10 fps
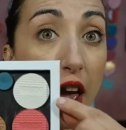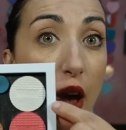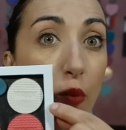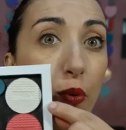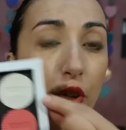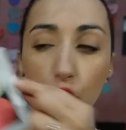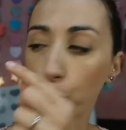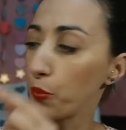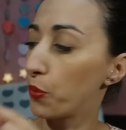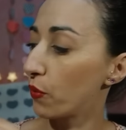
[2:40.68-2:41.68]
è un pochino
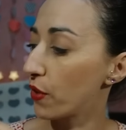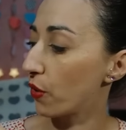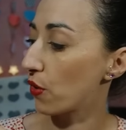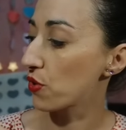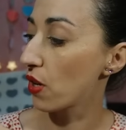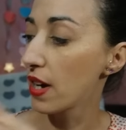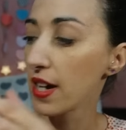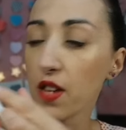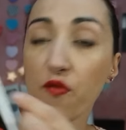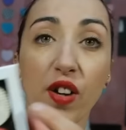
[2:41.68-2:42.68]
più polveroso,
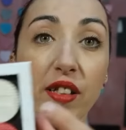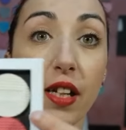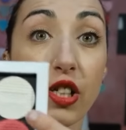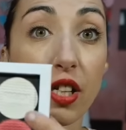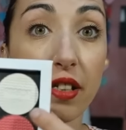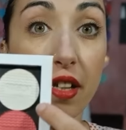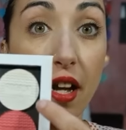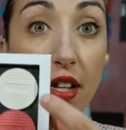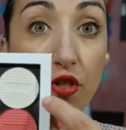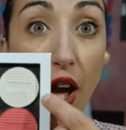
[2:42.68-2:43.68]
infatti la
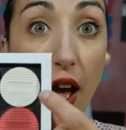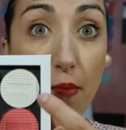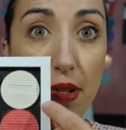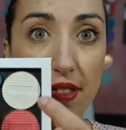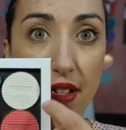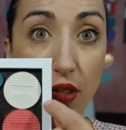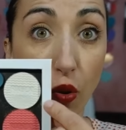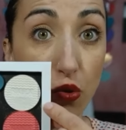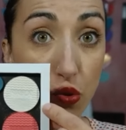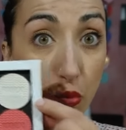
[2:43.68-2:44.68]
cialdina è già abbastanza
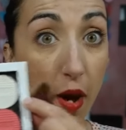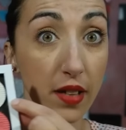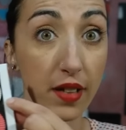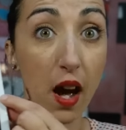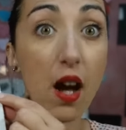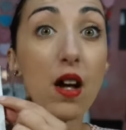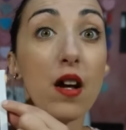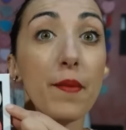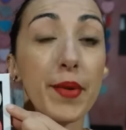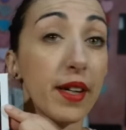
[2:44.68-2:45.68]
consumata
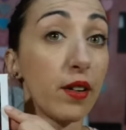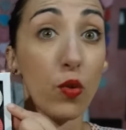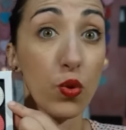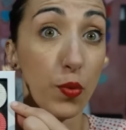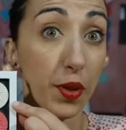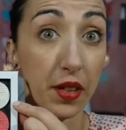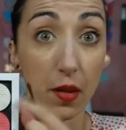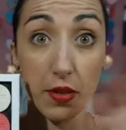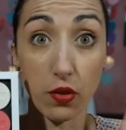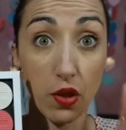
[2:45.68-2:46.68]
perché lo uso
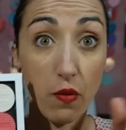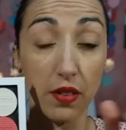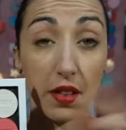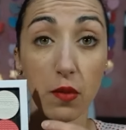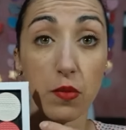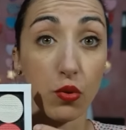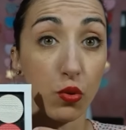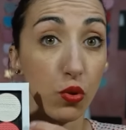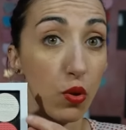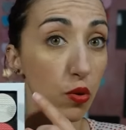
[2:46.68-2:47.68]
praticamente ogni volta che mi
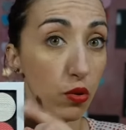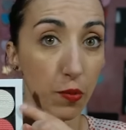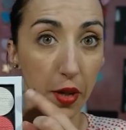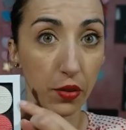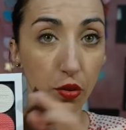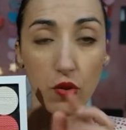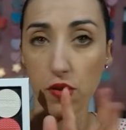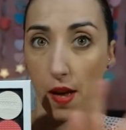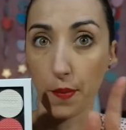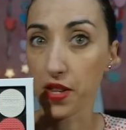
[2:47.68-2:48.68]
trucco, lo metto
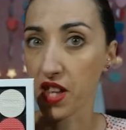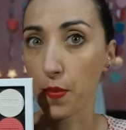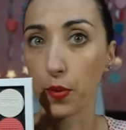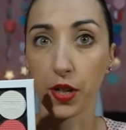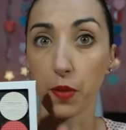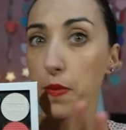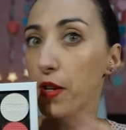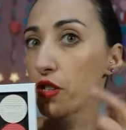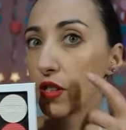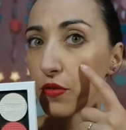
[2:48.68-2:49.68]
sempre, sempre perché mi
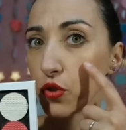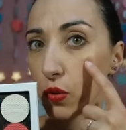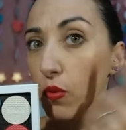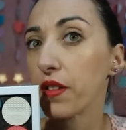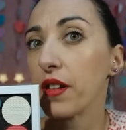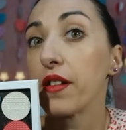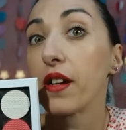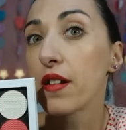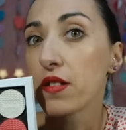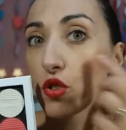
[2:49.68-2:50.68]
piace tanto, cioè guardate
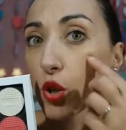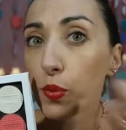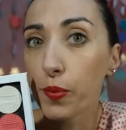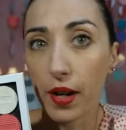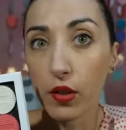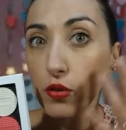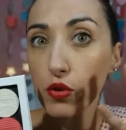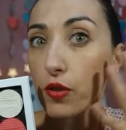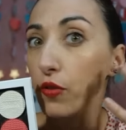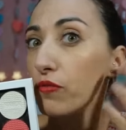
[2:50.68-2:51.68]
ragazzi è troppo bello,
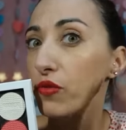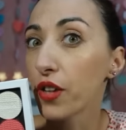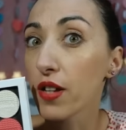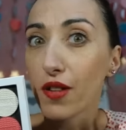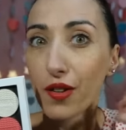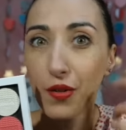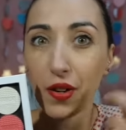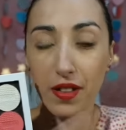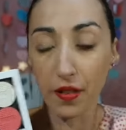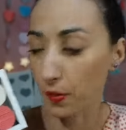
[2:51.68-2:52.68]
cioè non, non riesco a non
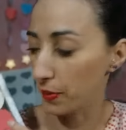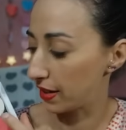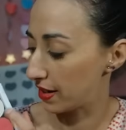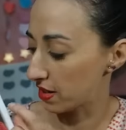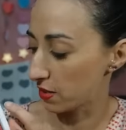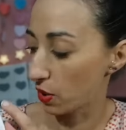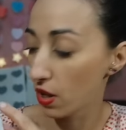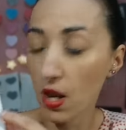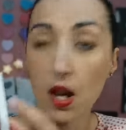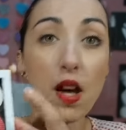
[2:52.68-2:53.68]
guardarlo, è bellissimo,
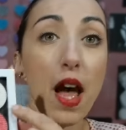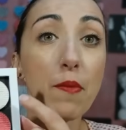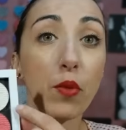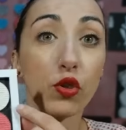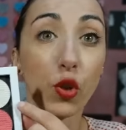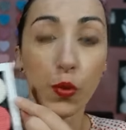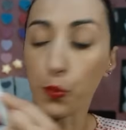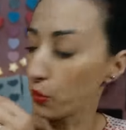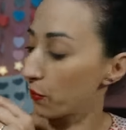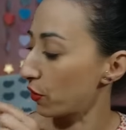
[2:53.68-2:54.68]
è molto più
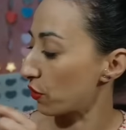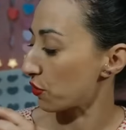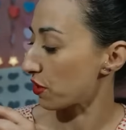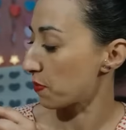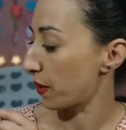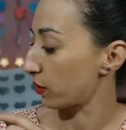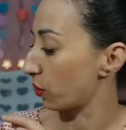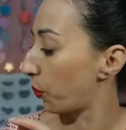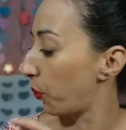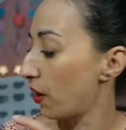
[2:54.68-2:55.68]
polveroso
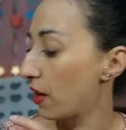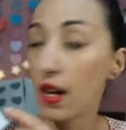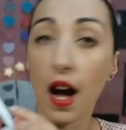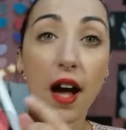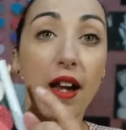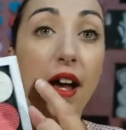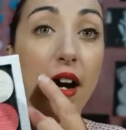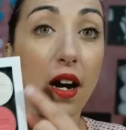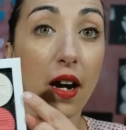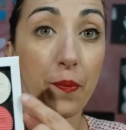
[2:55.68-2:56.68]
rispetto
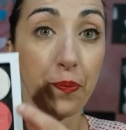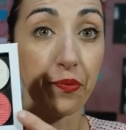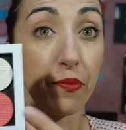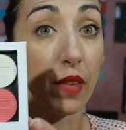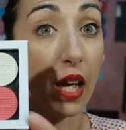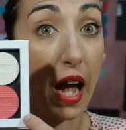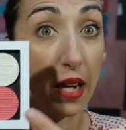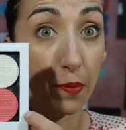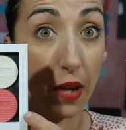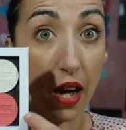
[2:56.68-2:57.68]
alla
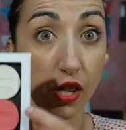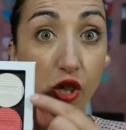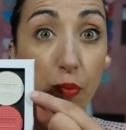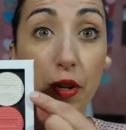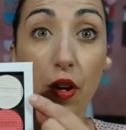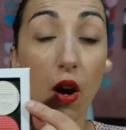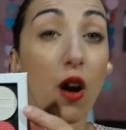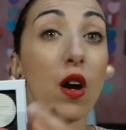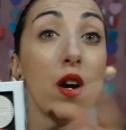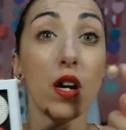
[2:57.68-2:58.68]
al blush però
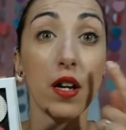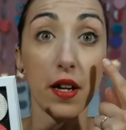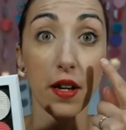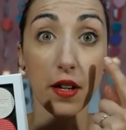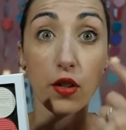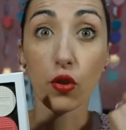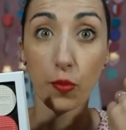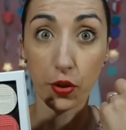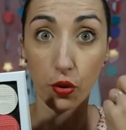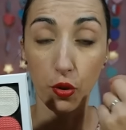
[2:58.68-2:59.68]
eh, io lo
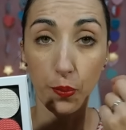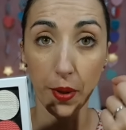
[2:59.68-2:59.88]
metto col